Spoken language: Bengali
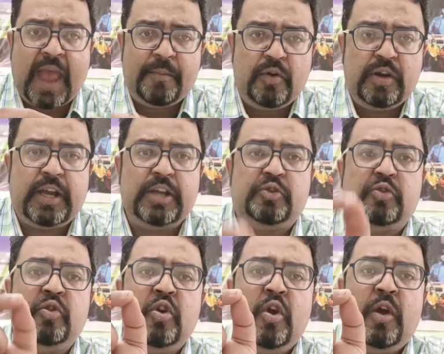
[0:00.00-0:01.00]
এমন কিছু
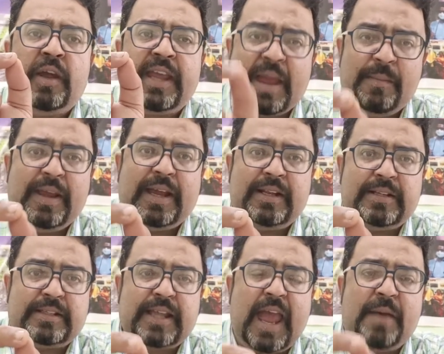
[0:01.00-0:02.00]

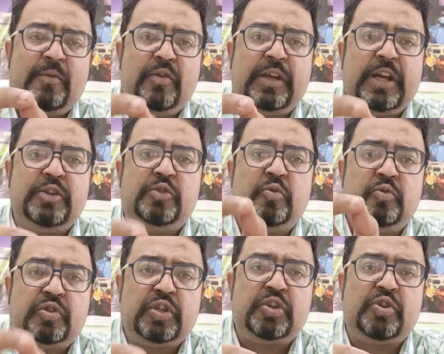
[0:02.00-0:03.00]
কেমিক্যালস এমন কিছু
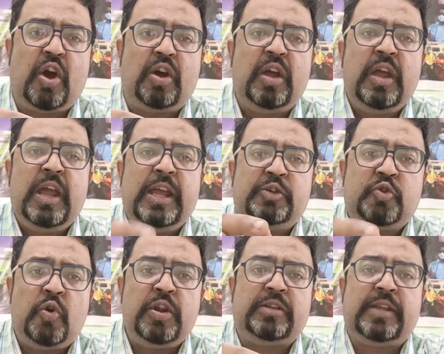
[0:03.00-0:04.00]
উৎসেচক
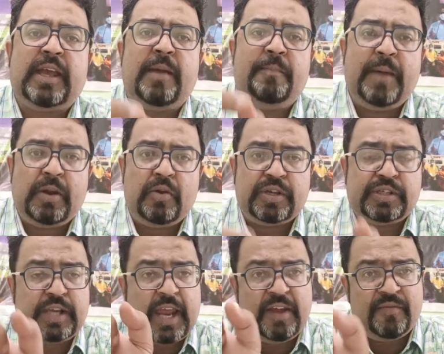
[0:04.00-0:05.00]
শরীর থেকে বেরোয়
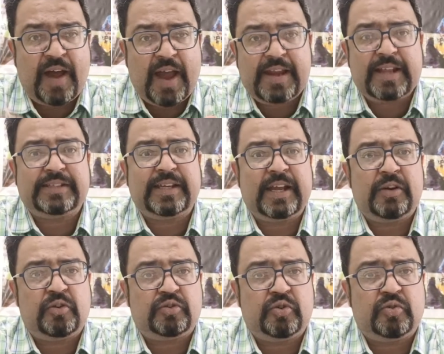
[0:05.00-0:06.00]
সেই ভাইরাসটাকে
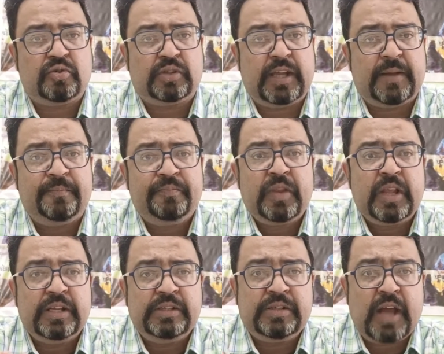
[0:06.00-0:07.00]
নষ্ট করতে
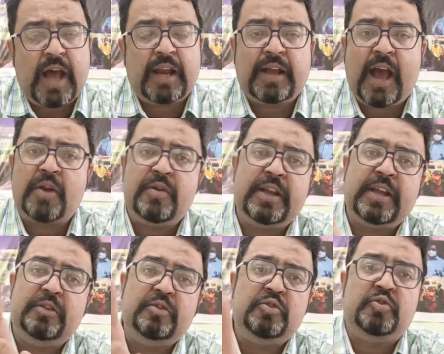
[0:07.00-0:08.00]
যার কারণে
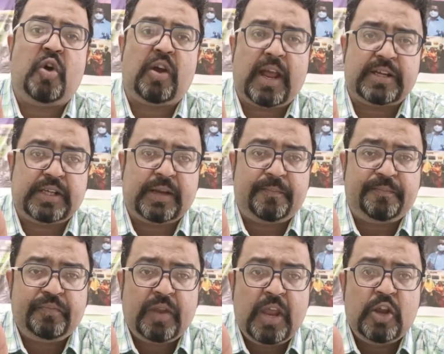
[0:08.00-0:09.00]
কিন্তু জ্বর আসে
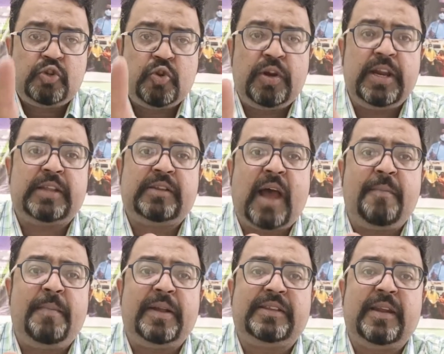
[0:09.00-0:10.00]
শরীরের
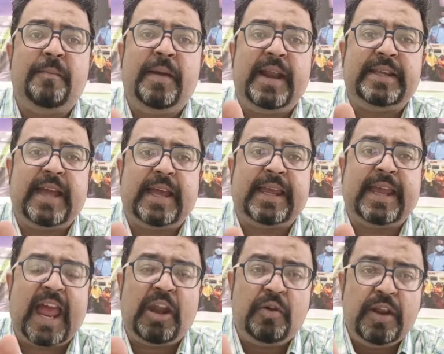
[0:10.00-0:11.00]
তাপমাত্রা বেড়ে যায়
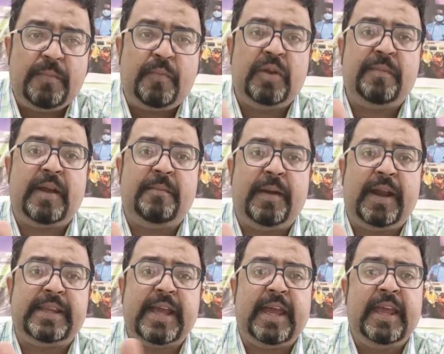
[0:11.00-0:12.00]
ক্যালোরির পরিমাণ
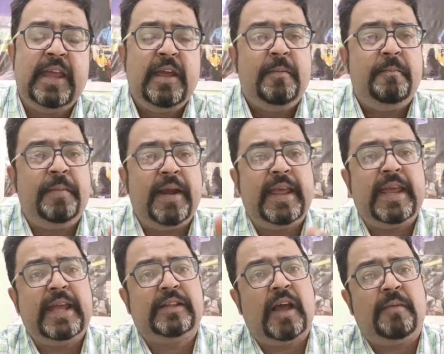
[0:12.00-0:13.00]
বেড়ে যায় বেড়ে
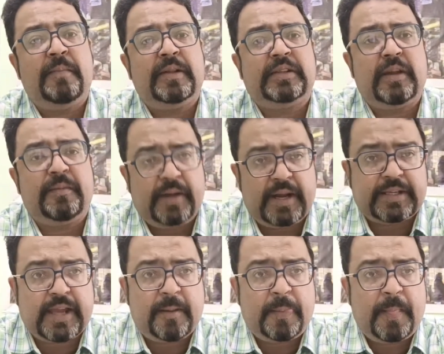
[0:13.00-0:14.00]
গিয়ে তাপমাত্রা বেড়ে
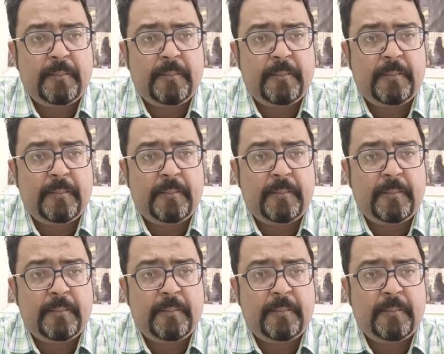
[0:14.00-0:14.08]
যায়